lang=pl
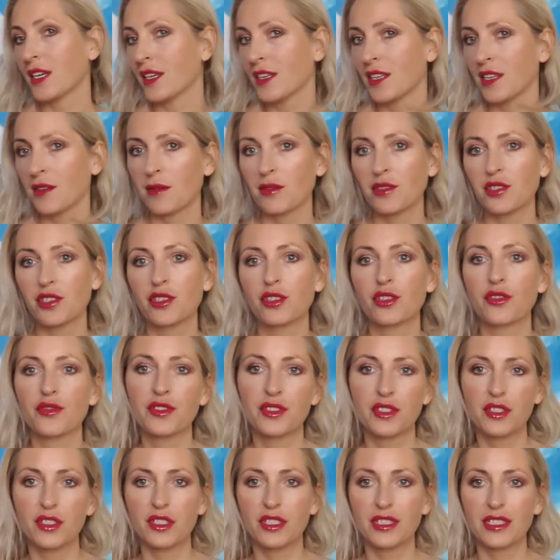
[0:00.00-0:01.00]
a ja nie mam się czego
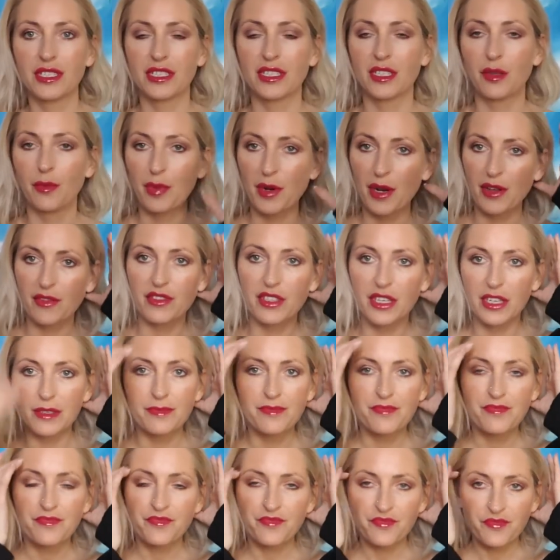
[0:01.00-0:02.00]
wstydzić tak naprawdę,